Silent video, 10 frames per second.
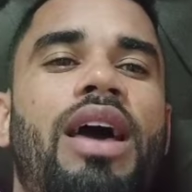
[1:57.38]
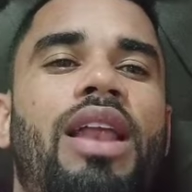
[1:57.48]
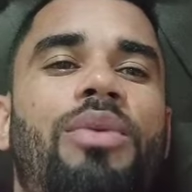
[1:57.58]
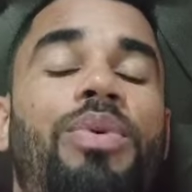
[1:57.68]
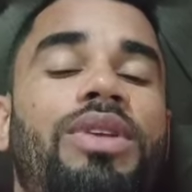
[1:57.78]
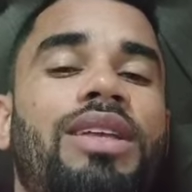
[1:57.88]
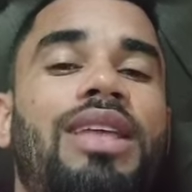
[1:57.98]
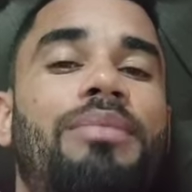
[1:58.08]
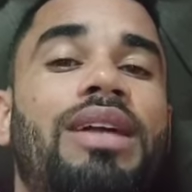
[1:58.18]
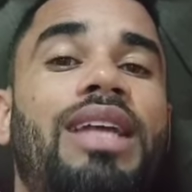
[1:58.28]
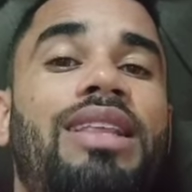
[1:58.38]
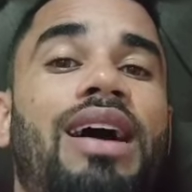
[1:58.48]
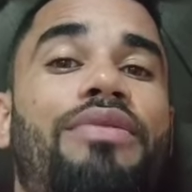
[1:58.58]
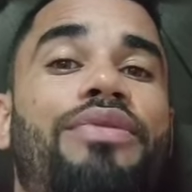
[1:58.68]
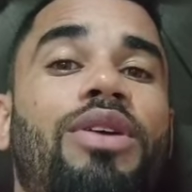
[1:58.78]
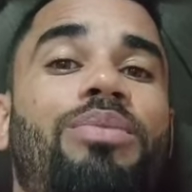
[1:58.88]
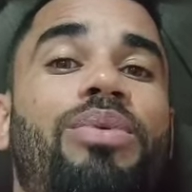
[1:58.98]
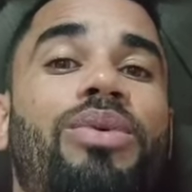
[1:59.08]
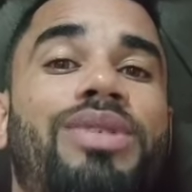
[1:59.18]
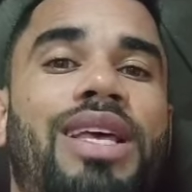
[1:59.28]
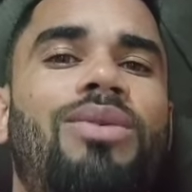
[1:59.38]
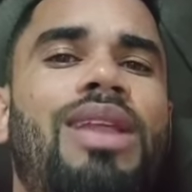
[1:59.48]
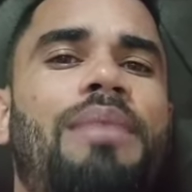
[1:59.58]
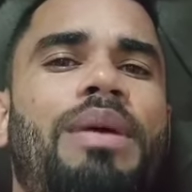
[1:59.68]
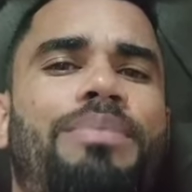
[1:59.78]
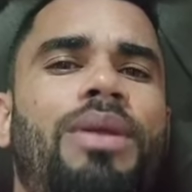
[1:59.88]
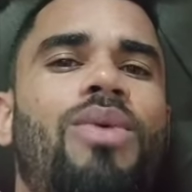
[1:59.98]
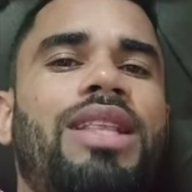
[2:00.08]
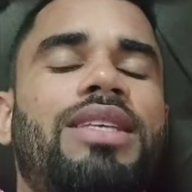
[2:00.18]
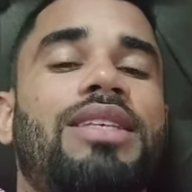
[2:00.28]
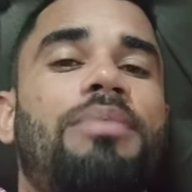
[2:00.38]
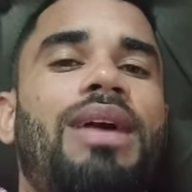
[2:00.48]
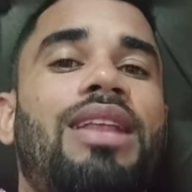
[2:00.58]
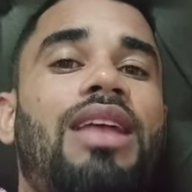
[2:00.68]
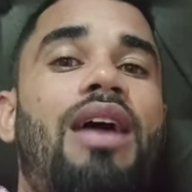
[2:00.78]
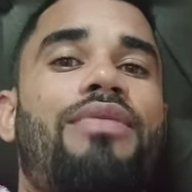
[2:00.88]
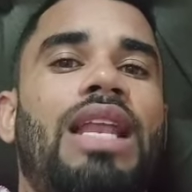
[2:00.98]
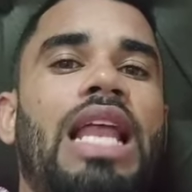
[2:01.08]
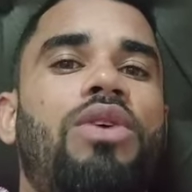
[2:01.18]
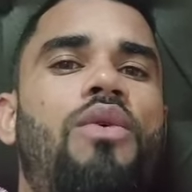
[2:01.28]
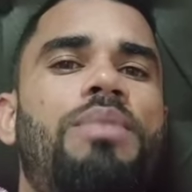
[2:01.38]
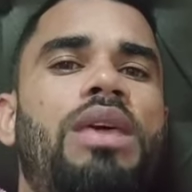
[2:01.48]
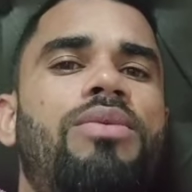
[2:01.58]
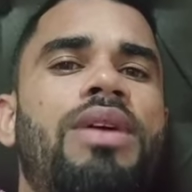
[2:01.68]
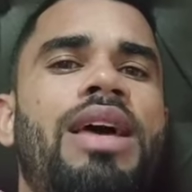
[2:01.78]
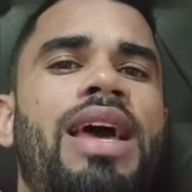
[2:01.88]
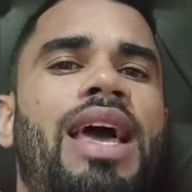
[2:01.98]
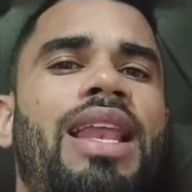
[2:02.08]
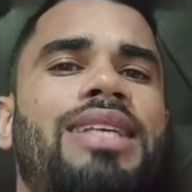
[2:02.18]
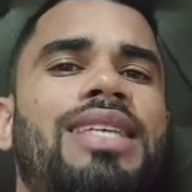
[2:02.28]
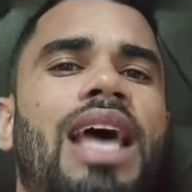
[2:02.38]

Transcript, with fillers: Ela não podia ter mandado a foto por celular mesmo, pelo WhatsApp, que ela tava falando comigo. Ela